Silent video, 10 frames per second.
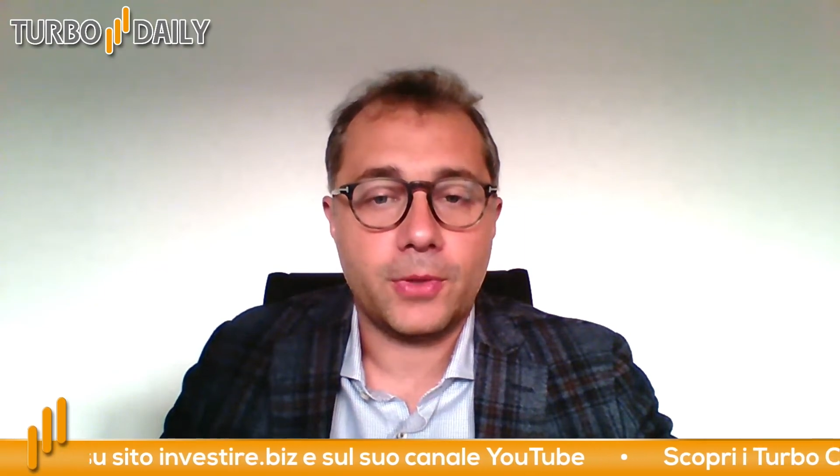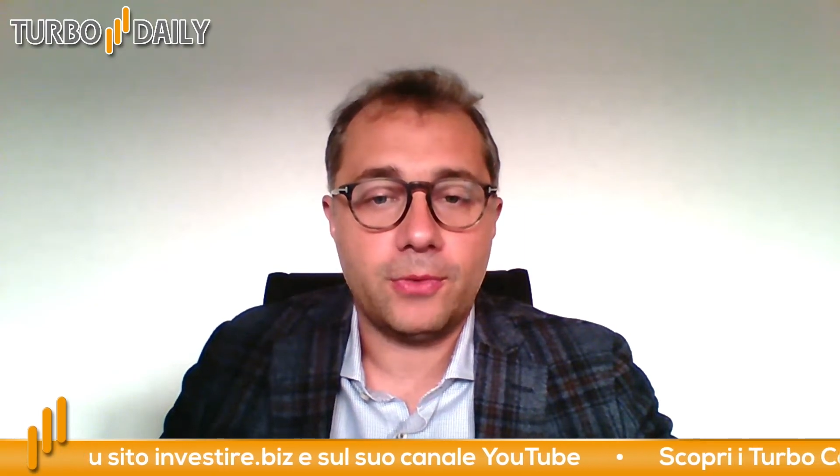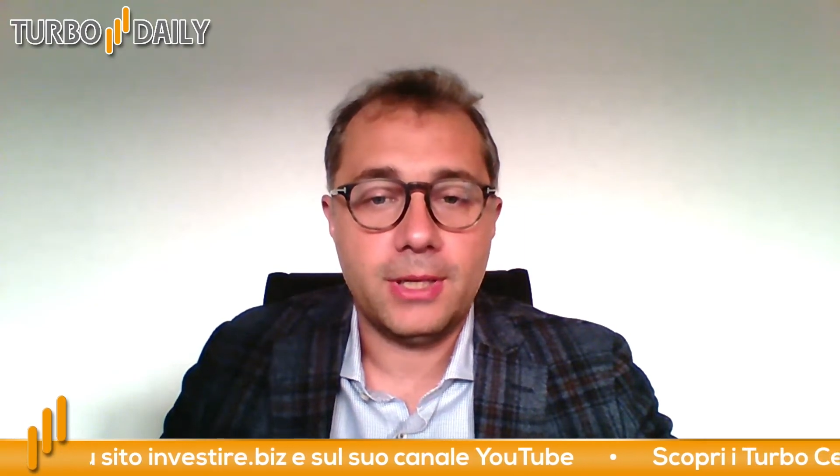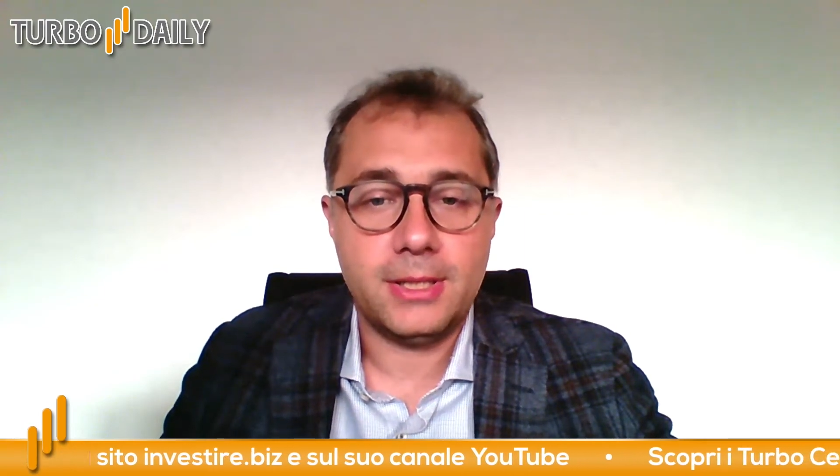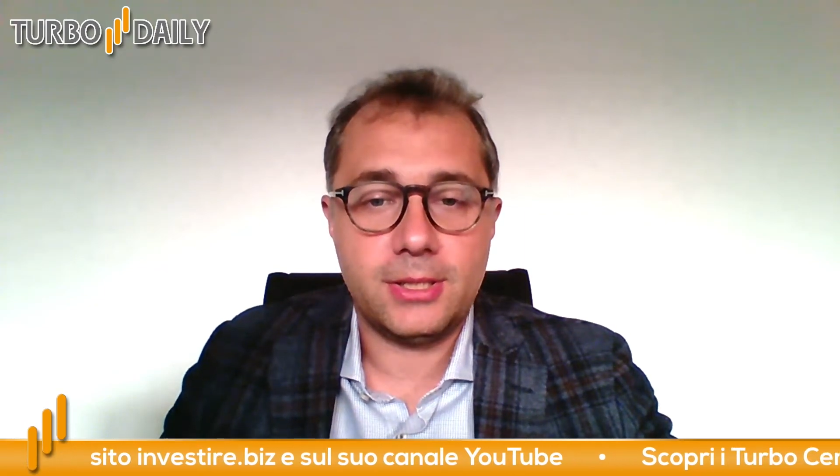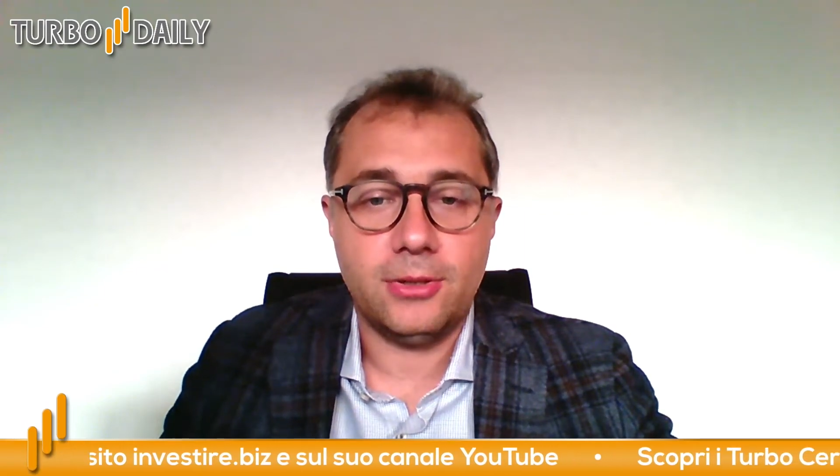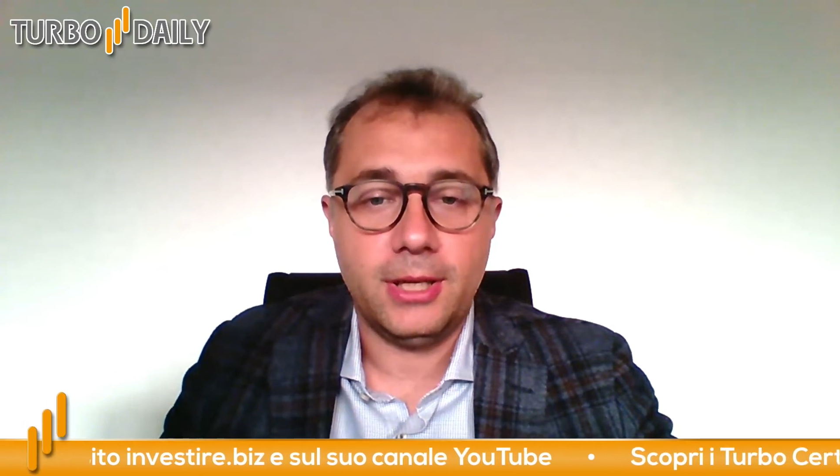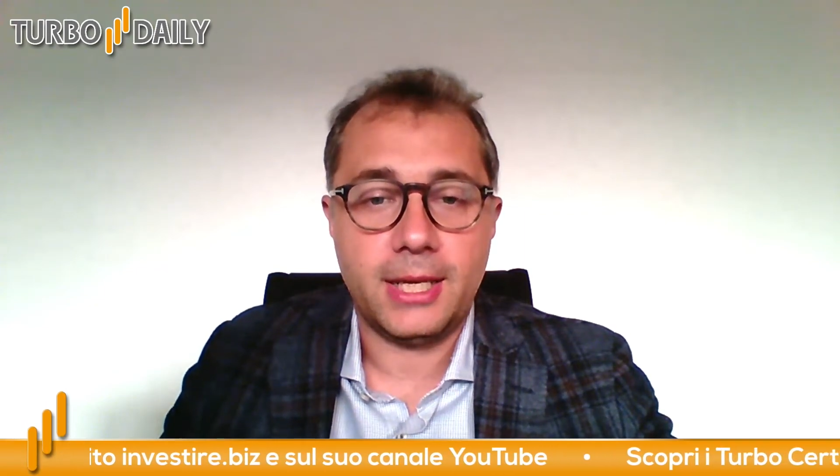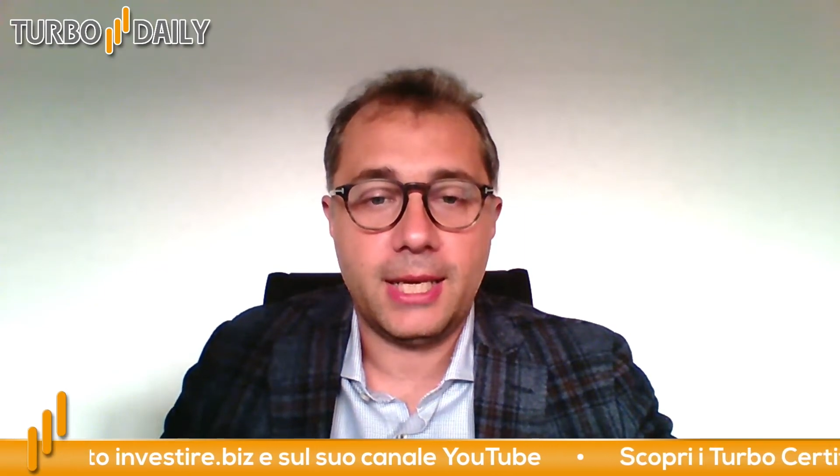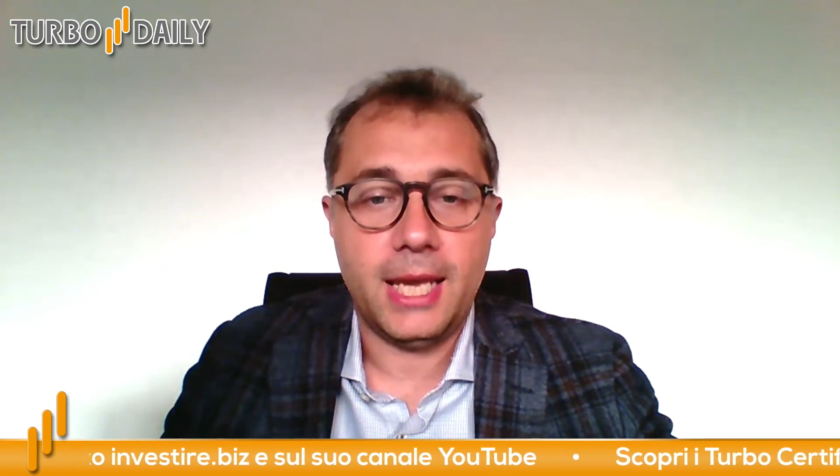
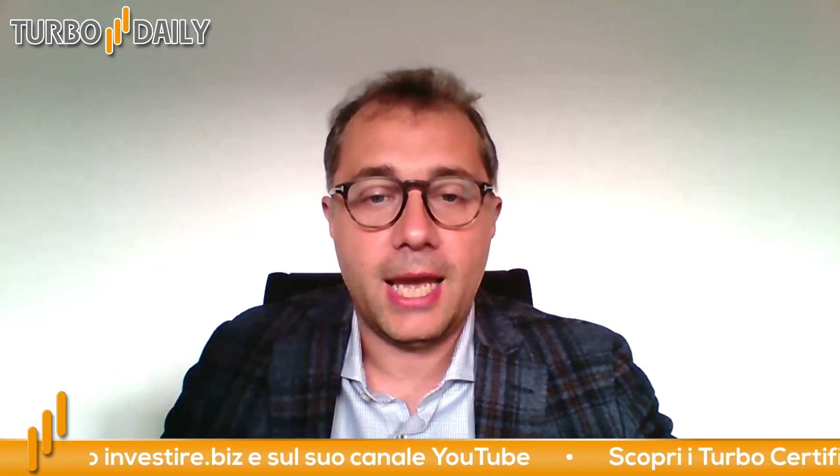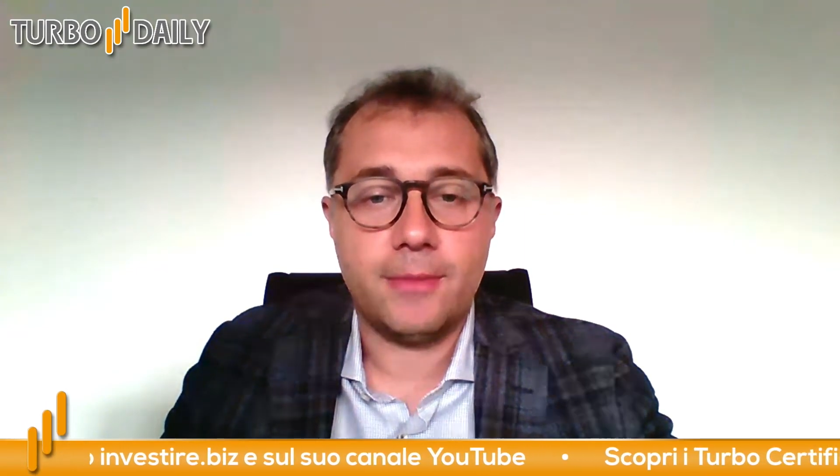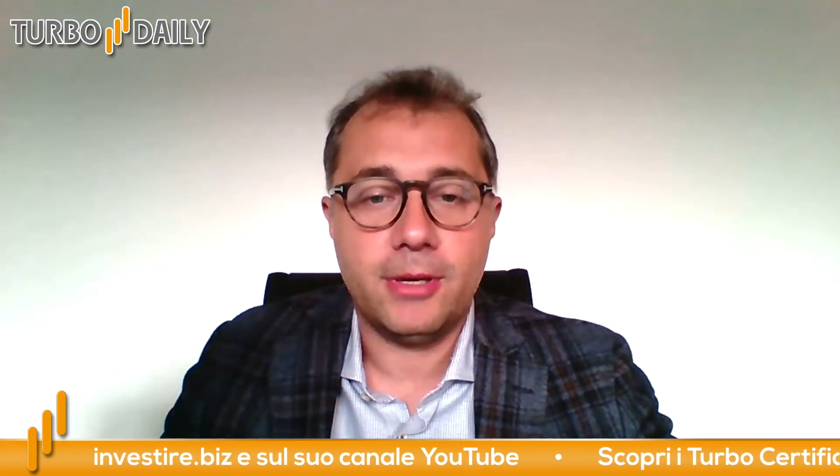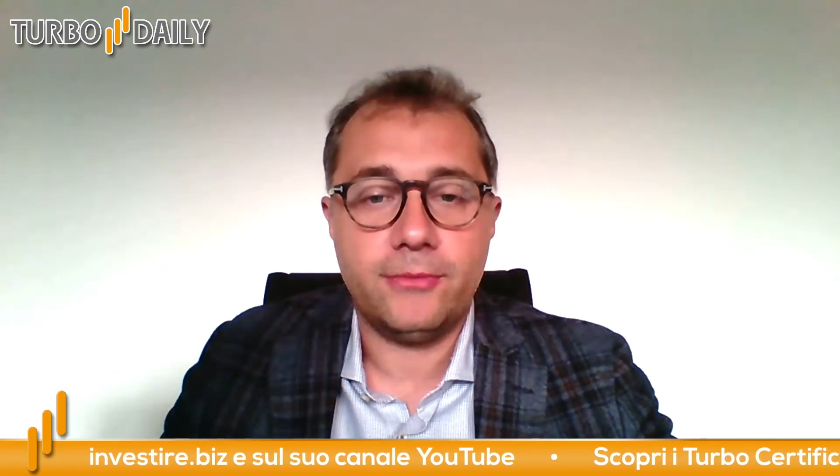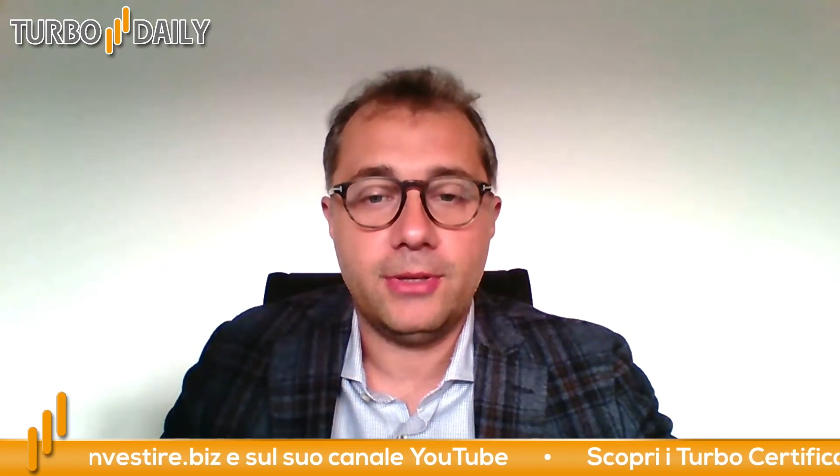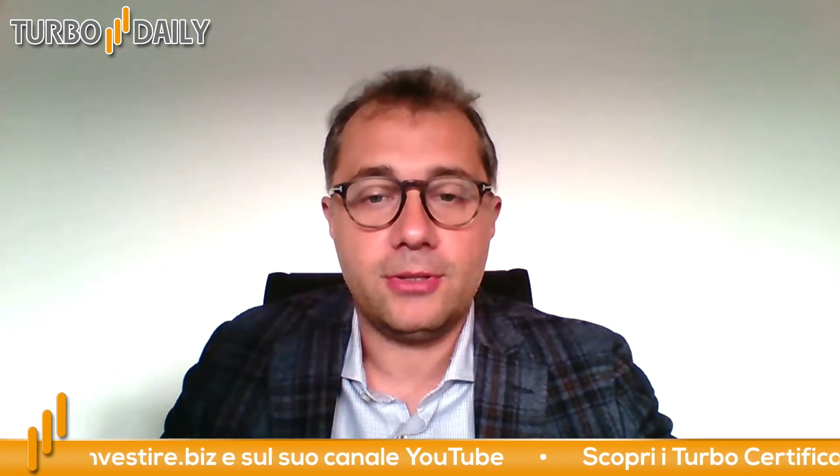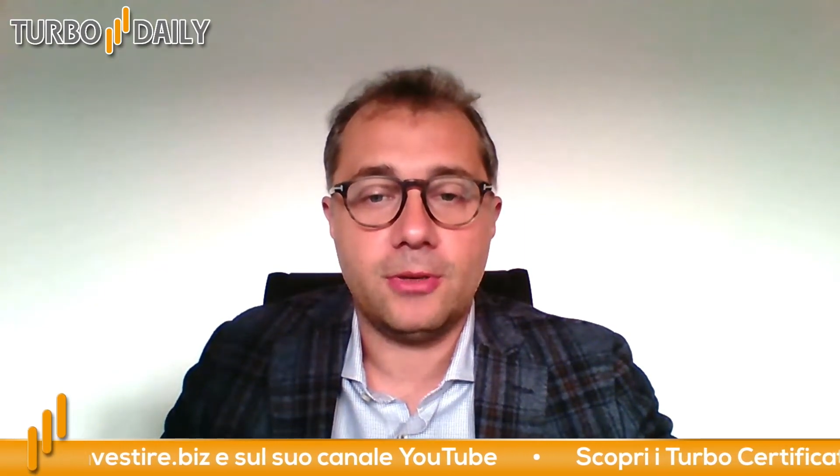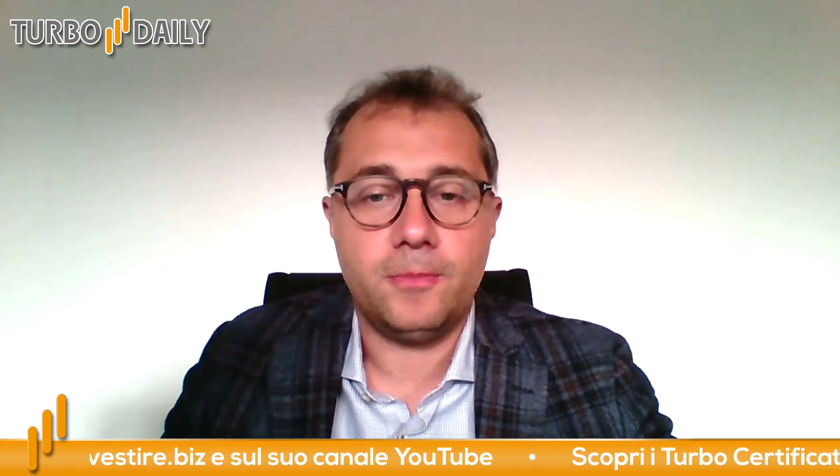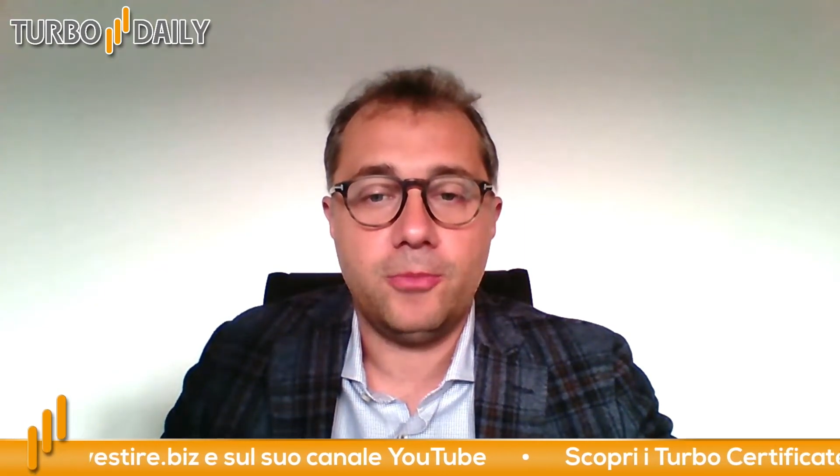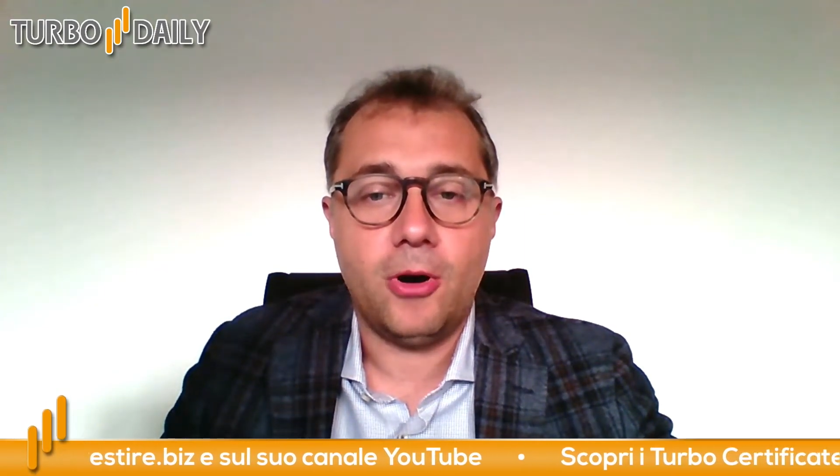un'azione che a mio
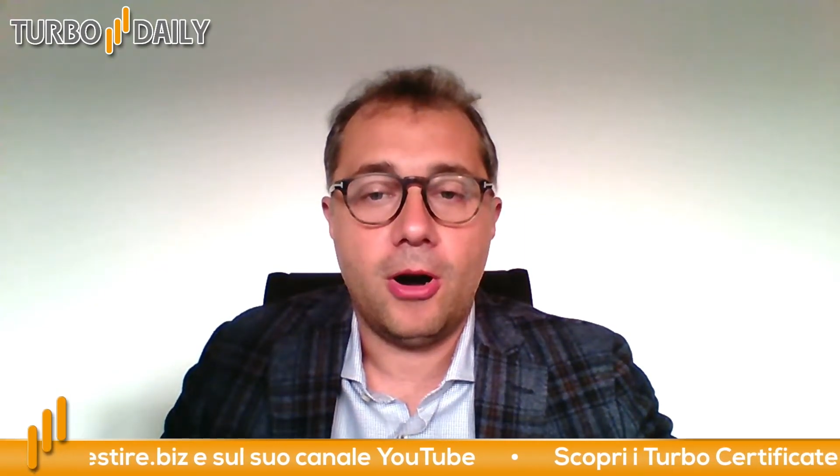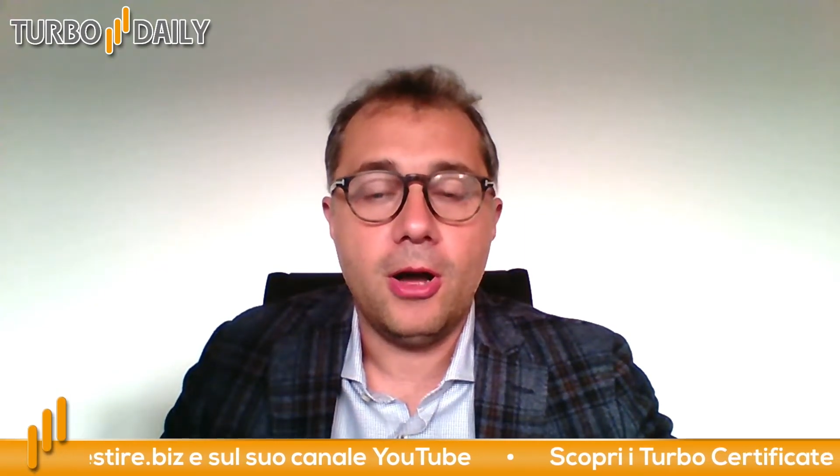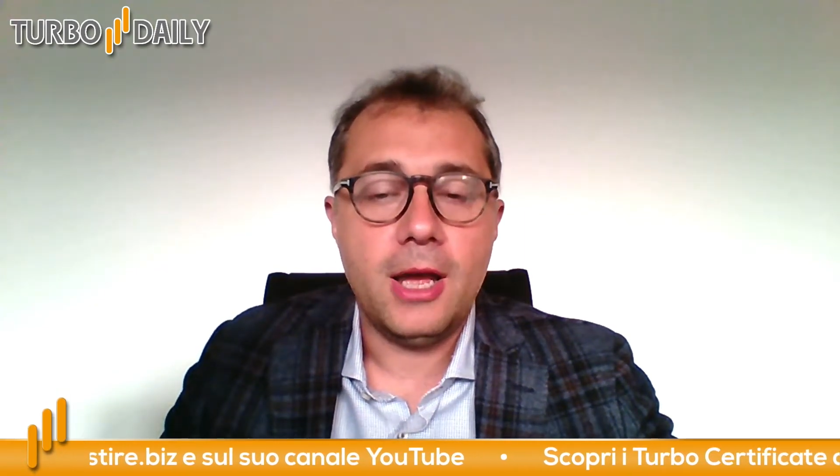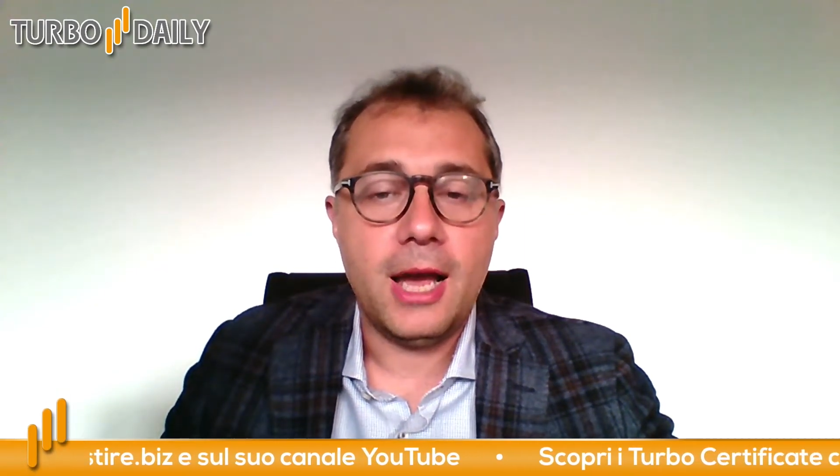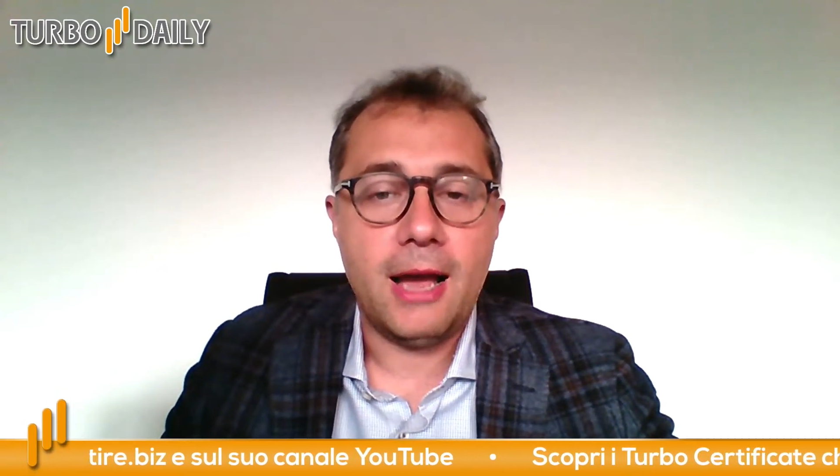avviso può